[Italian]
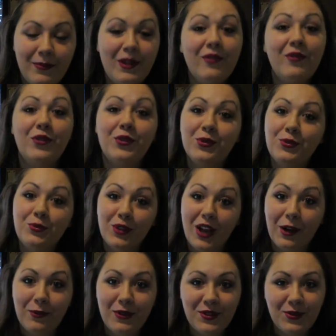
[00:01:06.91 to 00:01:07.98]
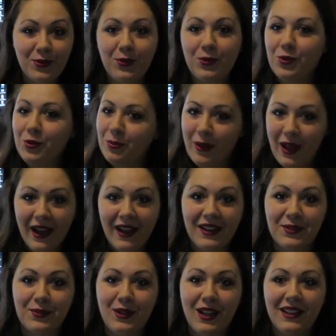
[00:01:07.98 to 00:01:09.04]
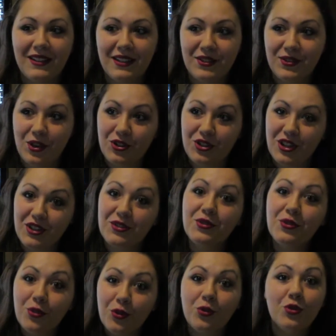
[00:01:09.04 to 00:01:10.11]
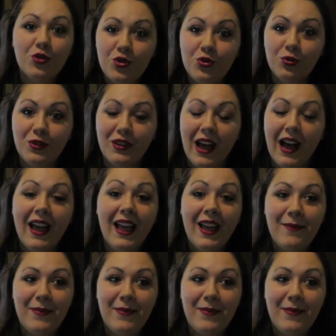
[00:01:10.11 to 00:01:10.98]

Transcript: Per fortuna, qui su YouTube e anche sugli altri social sono conosciuta